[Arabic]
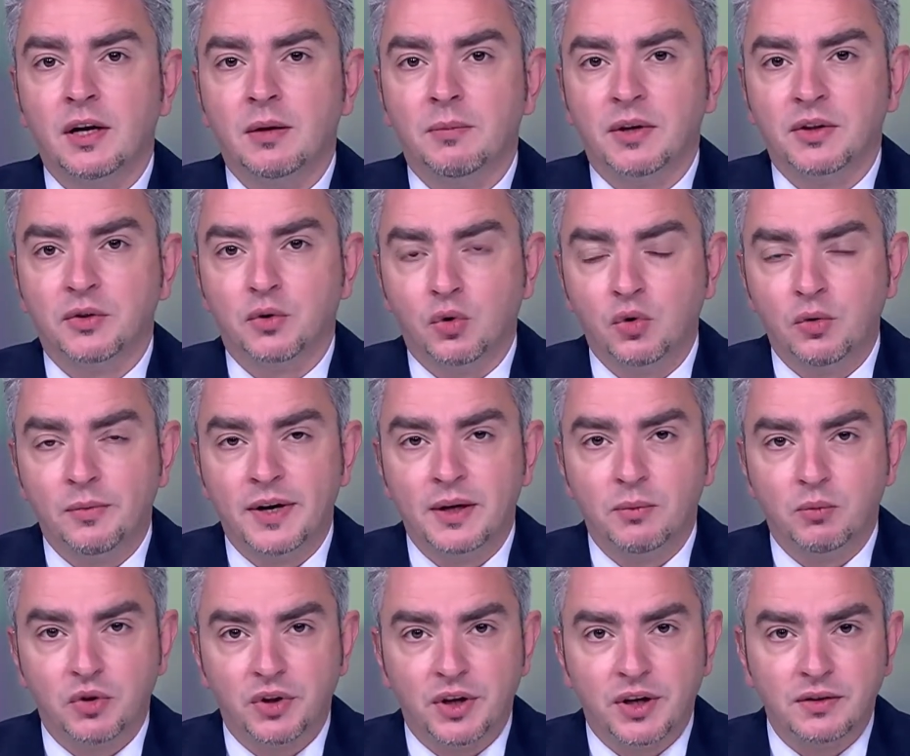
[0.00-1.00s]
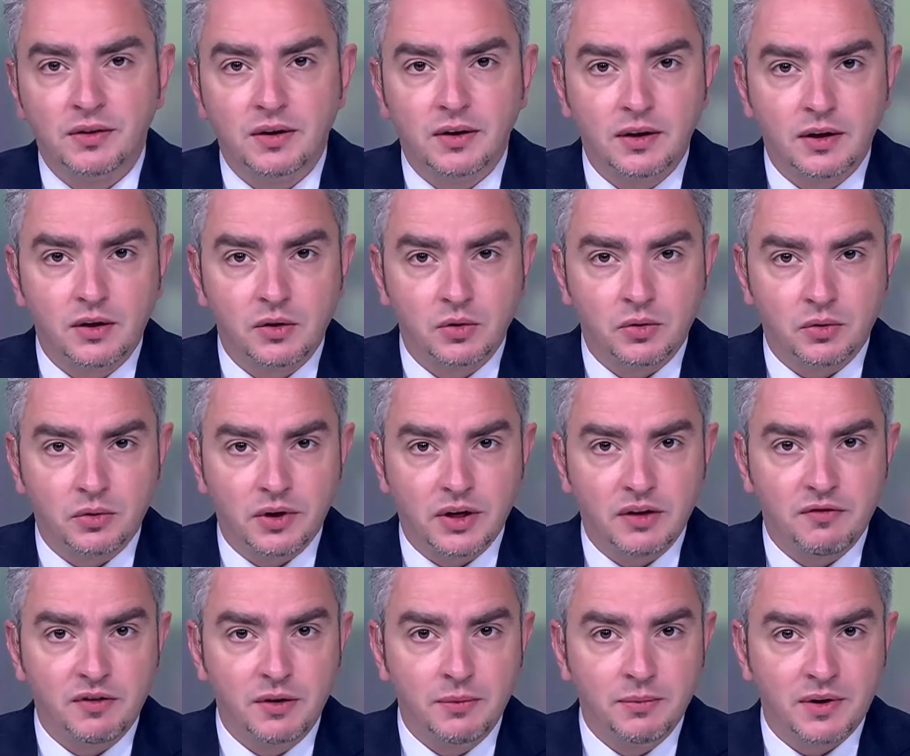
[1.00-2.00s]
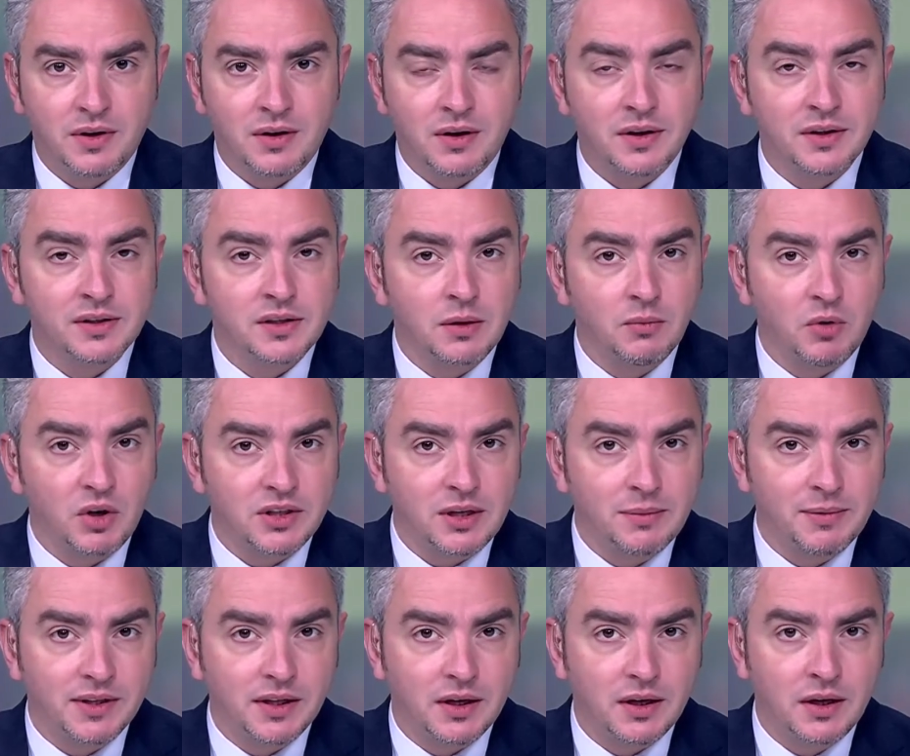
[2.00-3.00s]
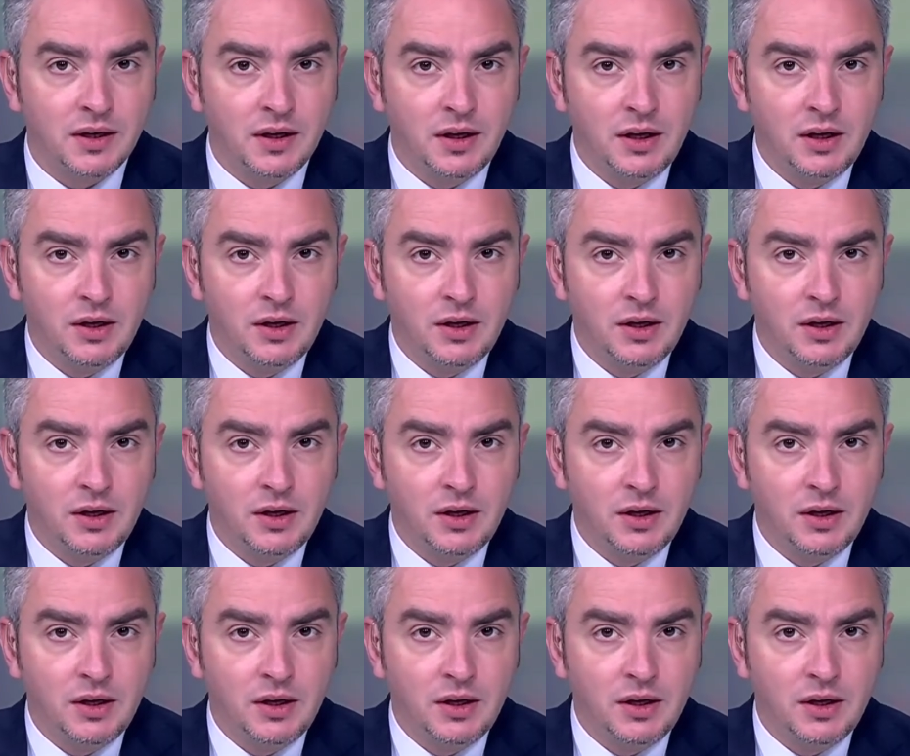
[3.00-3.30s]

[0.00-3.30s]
المطعوم المضاد لكورونا في المراكز المعتمدة